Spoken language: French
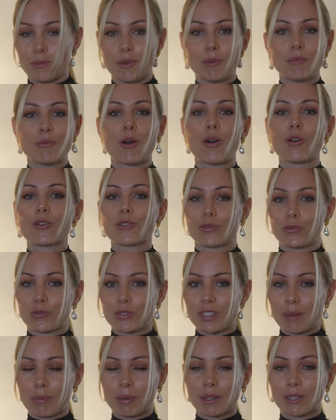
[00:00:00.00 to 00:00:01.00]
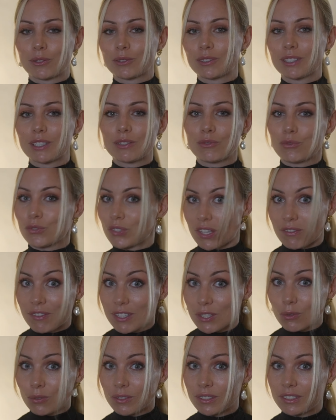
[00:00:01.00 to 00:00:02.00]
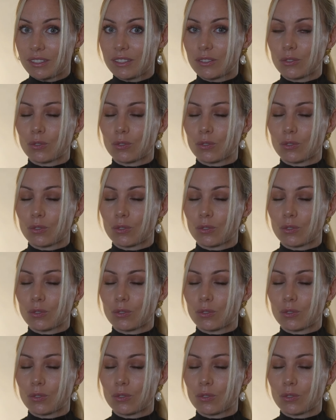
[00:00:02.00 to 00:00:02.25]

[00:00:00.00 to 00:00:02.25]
moment que vous appréhendez, que vous avez surligné